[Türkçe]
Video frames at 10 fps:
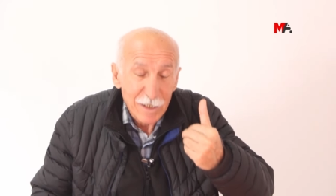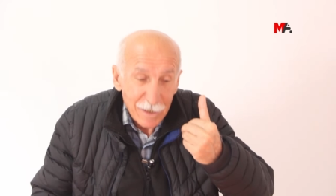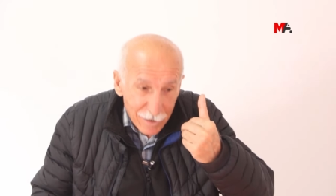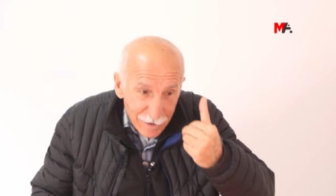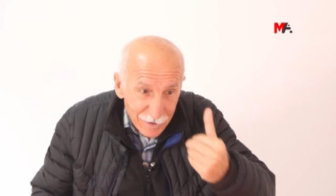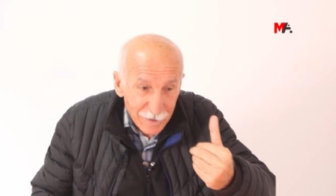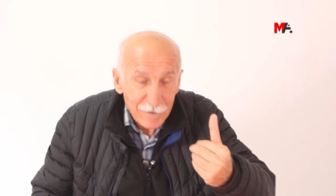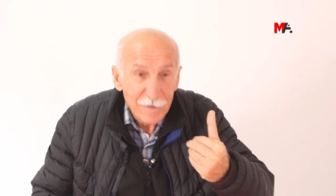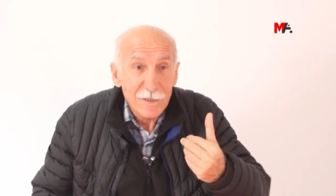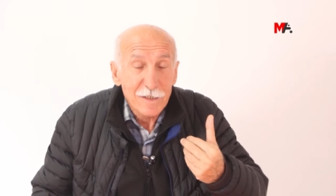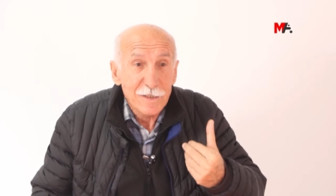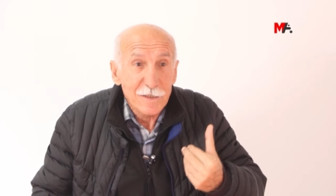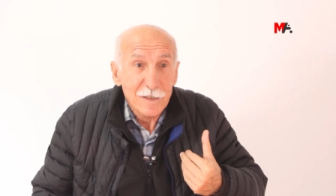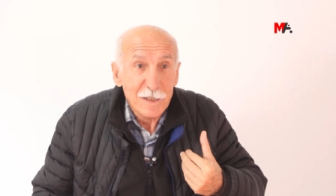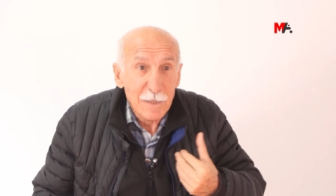e,
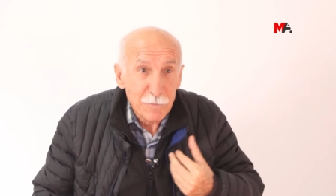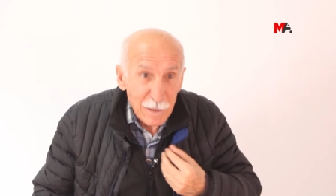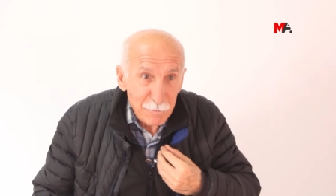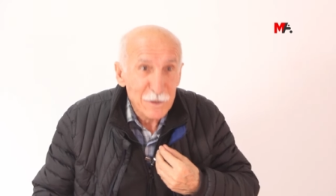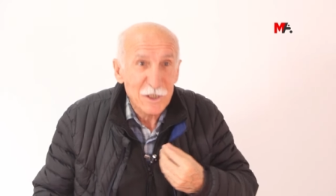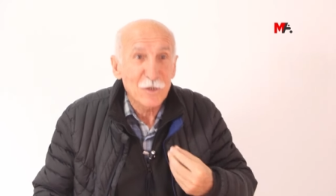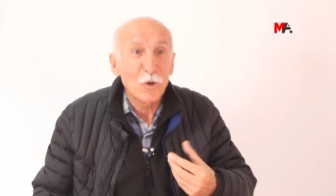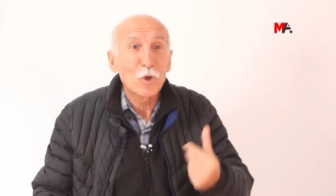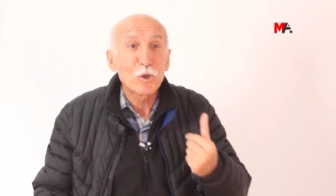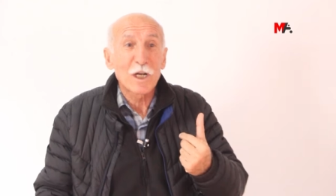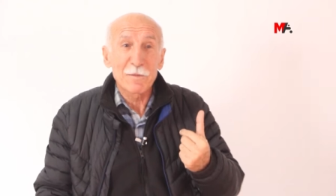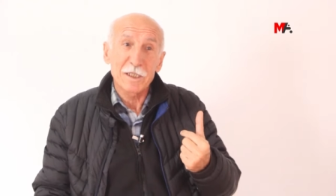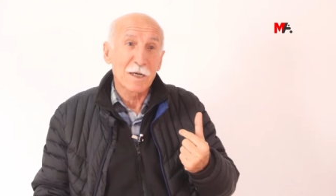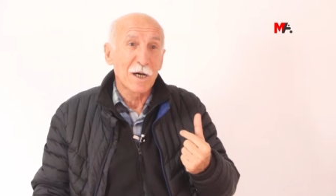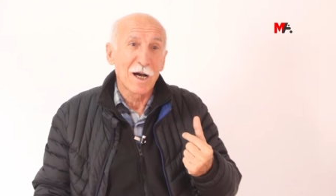Deprem bizi
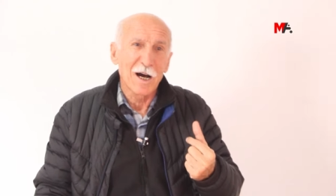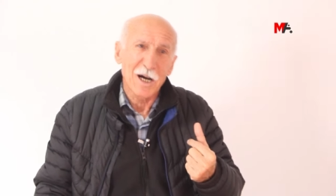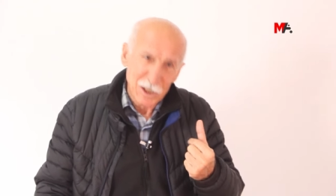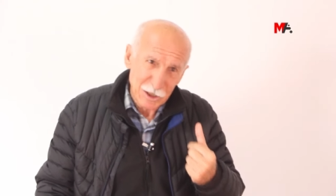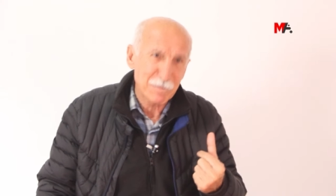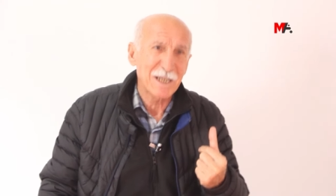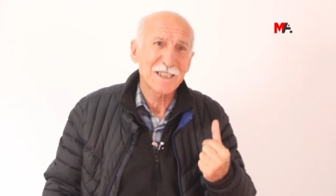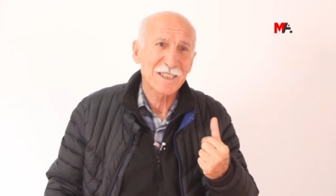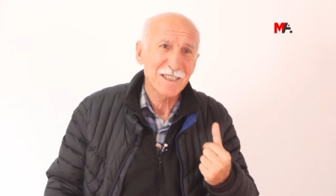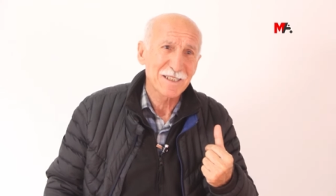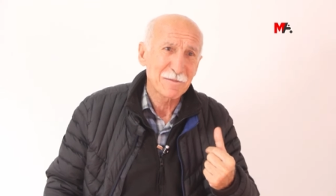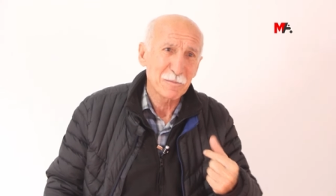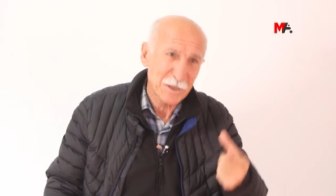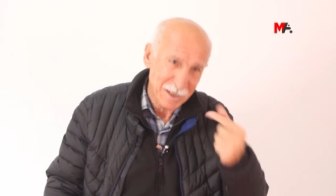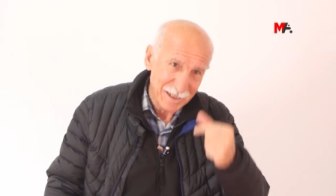öldüremedi ama asbest
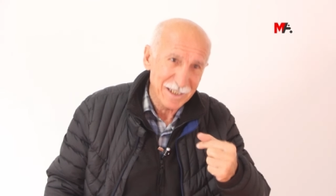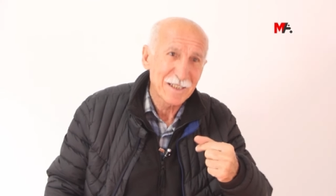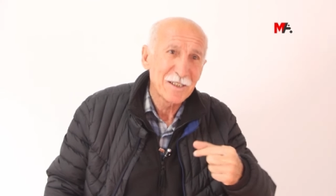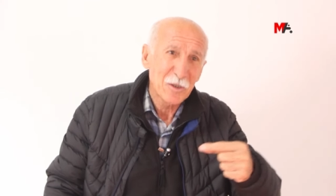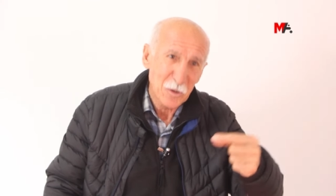bizi